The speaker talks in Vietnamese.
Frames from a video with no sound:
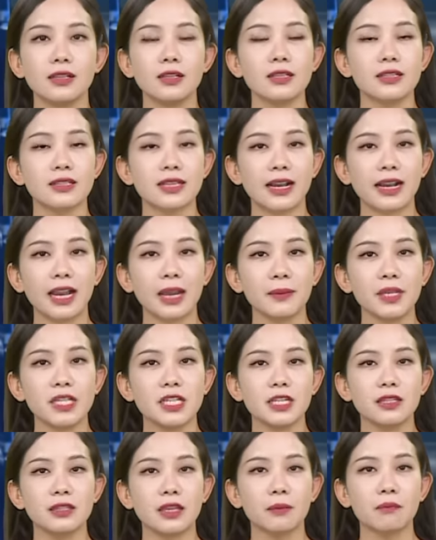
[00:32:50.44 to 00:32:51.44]
Sáng hai mươi
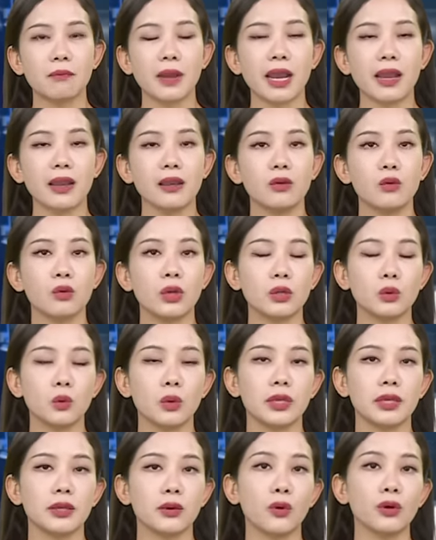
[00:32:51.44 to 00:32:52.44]
chín tháng ba, Huyện
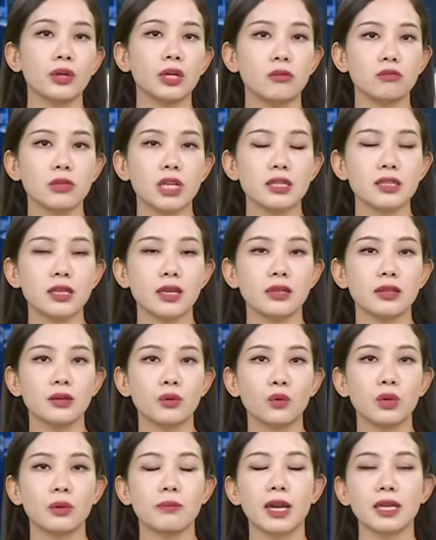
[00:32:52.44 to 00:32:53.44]
ủy, Hội đồng Nhân dân,
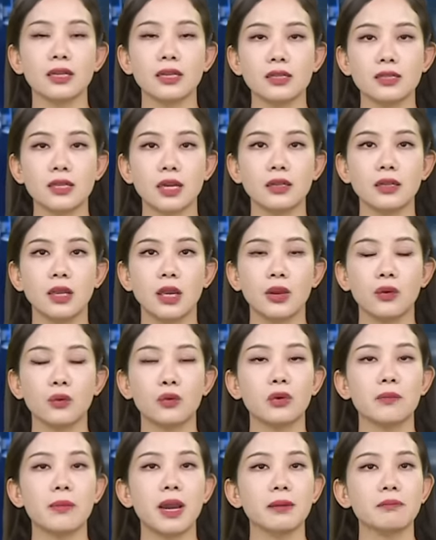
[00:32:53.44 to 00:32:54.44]
Ủy ban Nhân dân,
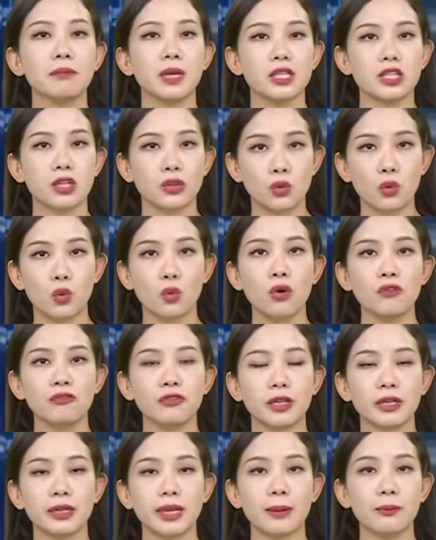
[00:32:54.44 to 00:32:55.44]
Ủy ban Mặt trận Tổ quốc
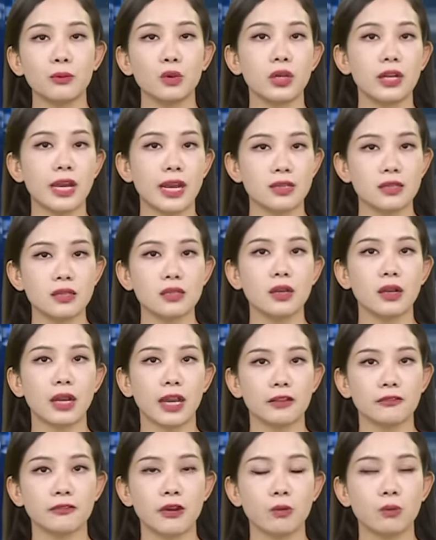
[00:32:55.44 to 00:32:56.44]
Việt Nam huyện An Dương,
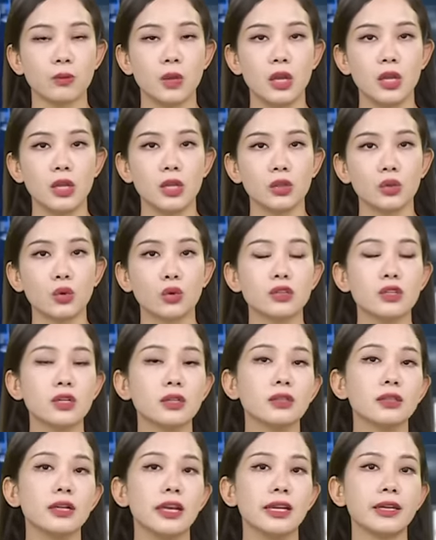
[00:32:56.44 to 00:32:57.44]
Hải Phòng tổ
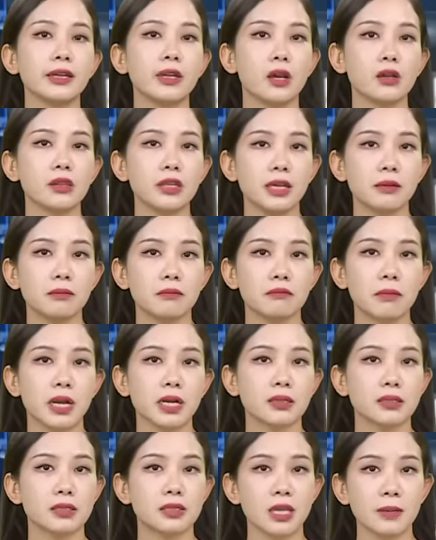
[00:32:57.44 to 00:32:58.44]
chức lễ đón nhận
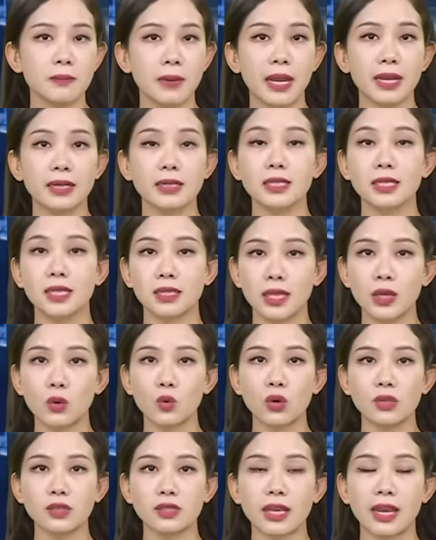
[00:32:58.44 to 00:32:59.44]
bằng xếp hạng di tích
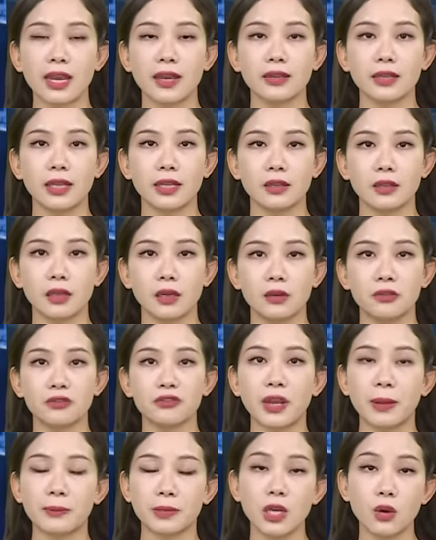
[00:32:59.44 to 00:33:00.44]
quốc gia đền thờ
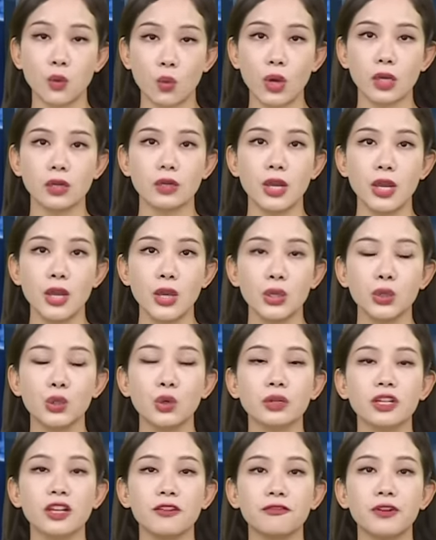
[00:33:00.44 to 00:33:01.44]
Phạm Thượng Quận
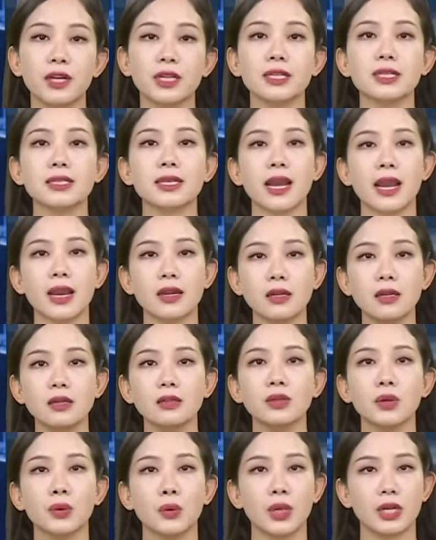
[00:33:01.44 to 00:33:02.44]
thuộc địa phận xã An
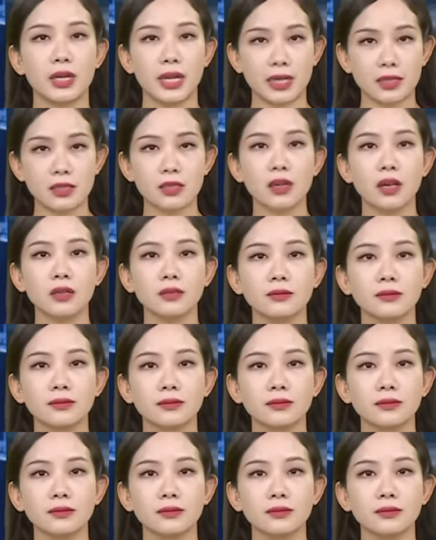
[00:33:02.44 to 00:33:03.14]
Hưng, huyện An Dương.